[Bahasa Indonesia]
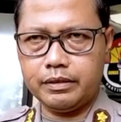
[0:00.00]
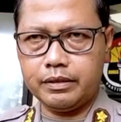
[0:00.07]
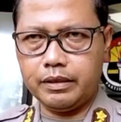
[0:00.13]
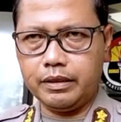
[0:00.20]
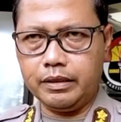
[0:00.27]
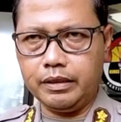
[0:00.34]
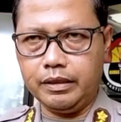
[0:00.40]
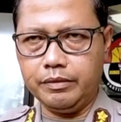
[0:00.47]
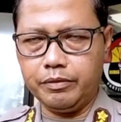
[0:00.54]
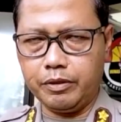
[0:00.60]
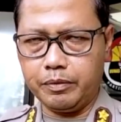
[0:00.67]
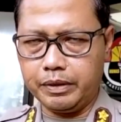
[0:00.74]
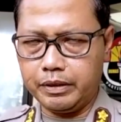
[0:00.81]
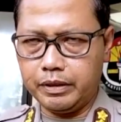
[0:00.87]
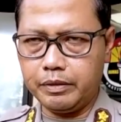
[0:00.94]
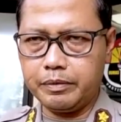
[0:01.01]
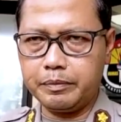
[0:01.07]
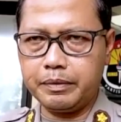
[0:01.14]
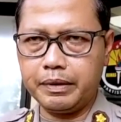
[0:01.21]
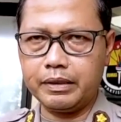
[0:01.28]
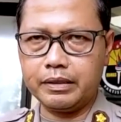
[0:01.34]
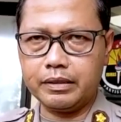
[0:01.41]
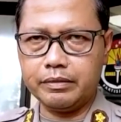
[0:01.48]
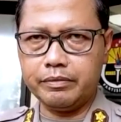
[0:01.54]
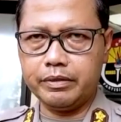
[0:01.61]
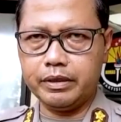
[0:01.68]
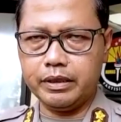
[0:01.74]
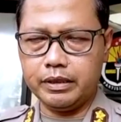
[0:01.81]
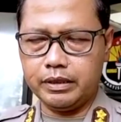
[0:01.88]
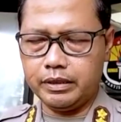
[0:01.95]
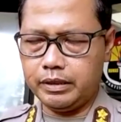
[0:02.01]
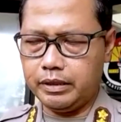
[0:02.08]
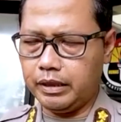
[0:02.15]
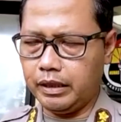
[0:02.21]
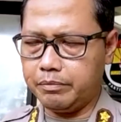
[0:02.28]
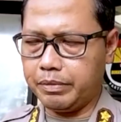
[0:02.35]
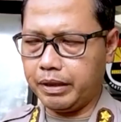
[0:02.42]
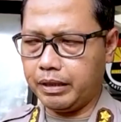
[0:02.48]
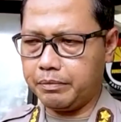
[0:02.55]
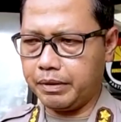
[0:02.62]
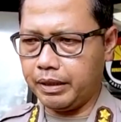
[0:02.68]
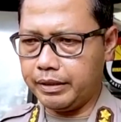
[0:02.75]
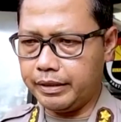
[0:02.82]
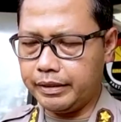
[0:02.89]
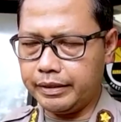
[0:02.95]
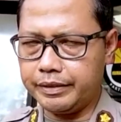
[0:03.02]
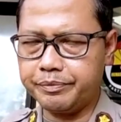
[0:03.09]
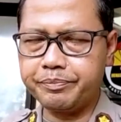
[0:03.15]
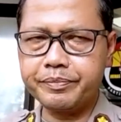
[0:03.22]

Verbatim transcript: uh, informasinya memang uh, dalam pekan-pekan ini